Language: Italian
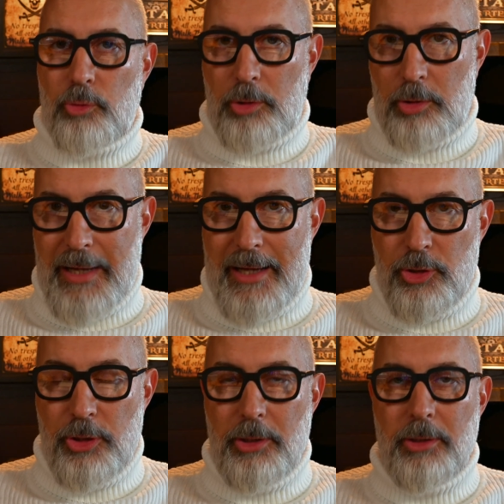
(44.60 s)
con
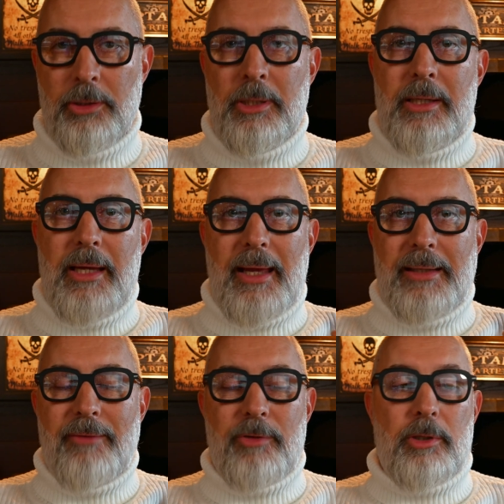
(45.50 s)
acido e
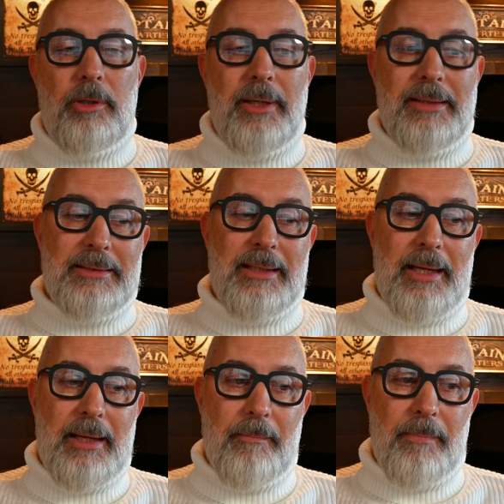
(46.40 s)
devono
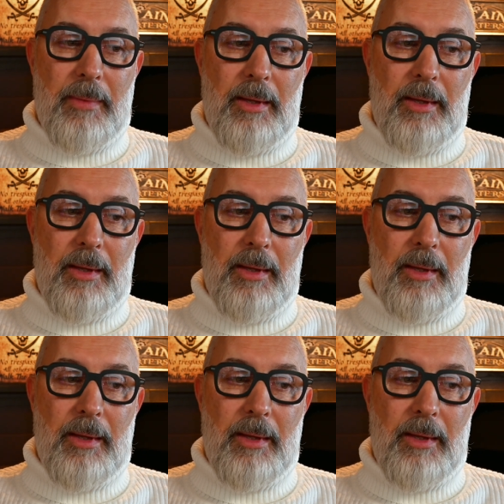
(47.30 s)
essere